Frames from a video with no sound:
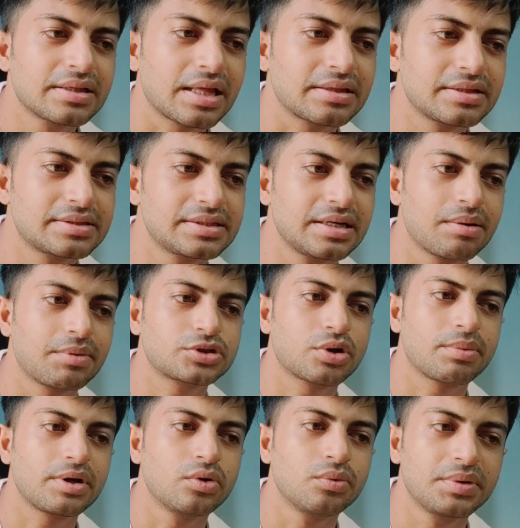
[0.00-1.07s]
তাদের সিনেমা
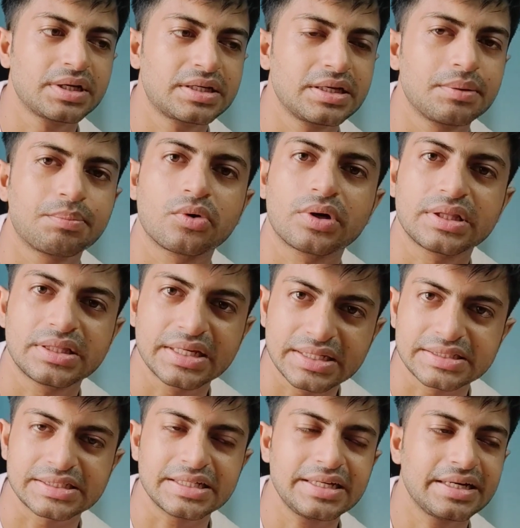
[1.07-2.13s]
সবাই হুমড়ি খেয়ে পড়ে
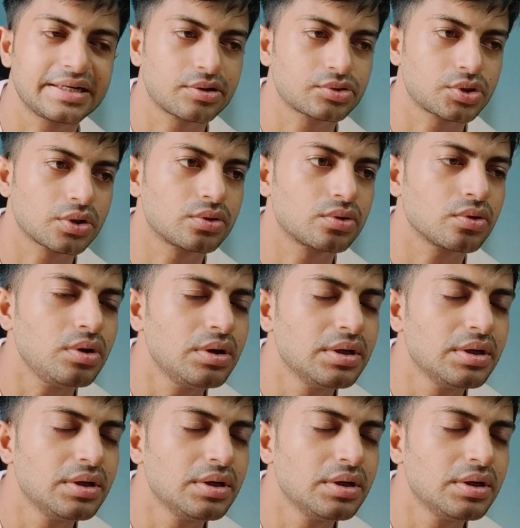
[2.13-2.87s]
দেখছে এটাও সত্য